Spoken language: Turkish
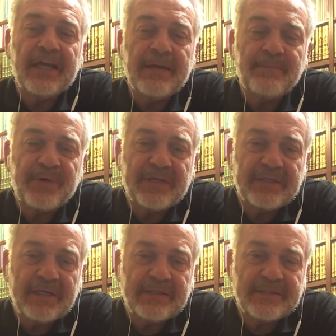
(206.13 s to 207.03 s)

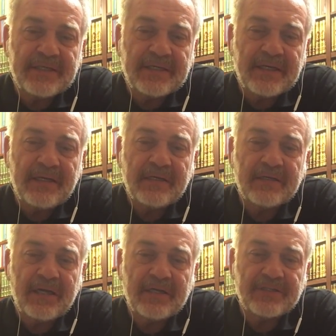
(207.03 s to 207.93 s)
emperyalistlere
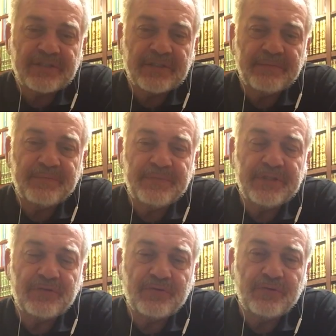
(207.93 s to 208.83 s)
karşı
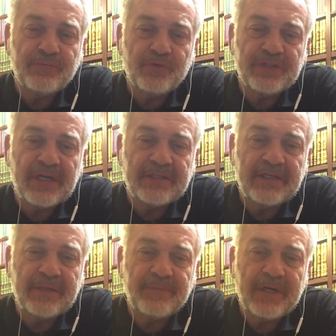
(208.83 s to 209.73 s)
bir tür mücadele,